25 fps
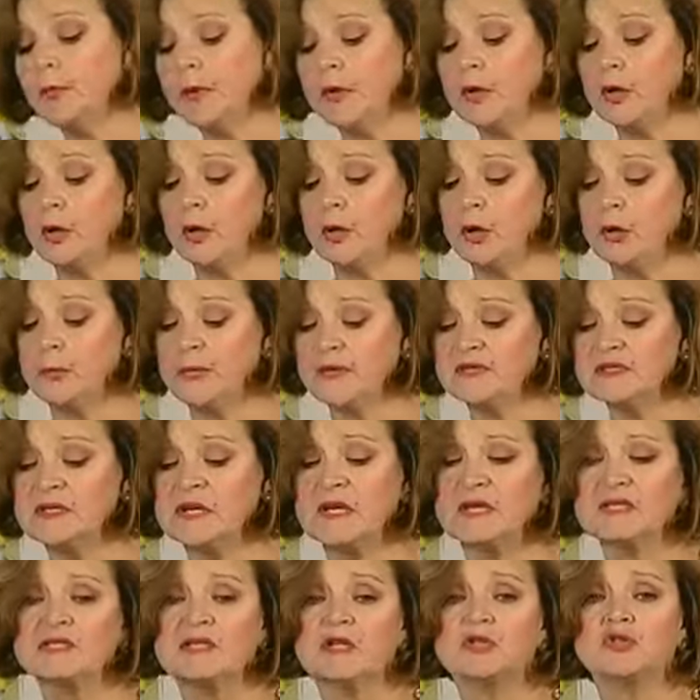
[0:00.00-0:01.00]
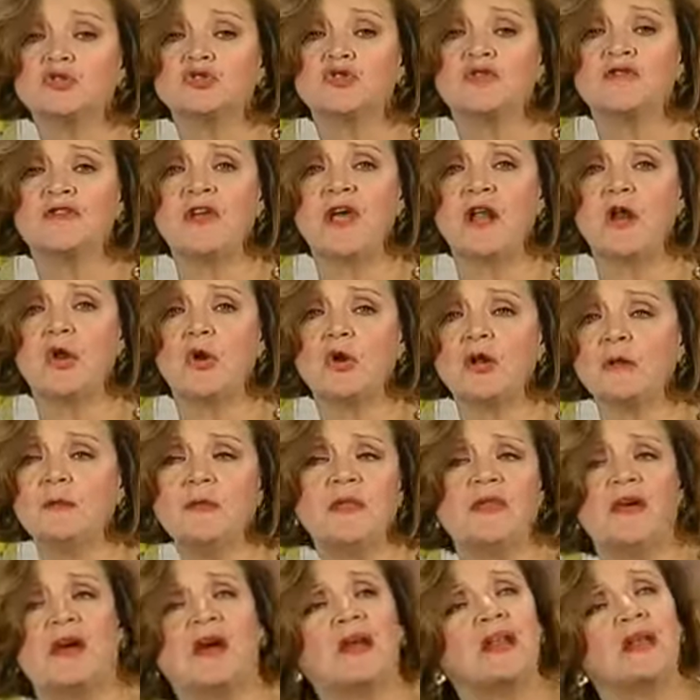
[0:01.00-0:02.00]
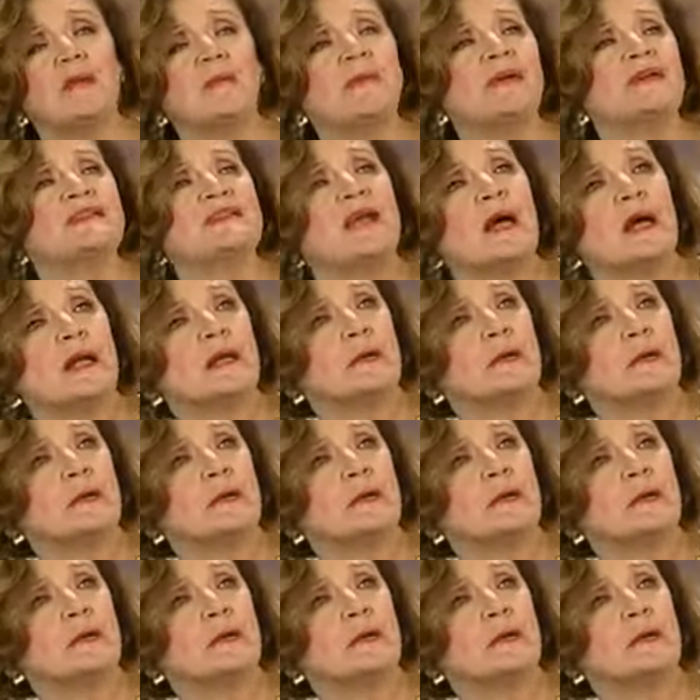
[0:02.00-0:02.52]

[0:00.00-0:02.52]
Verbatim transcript: pero pensé que siendo Sofía Loren me dejarían pasar.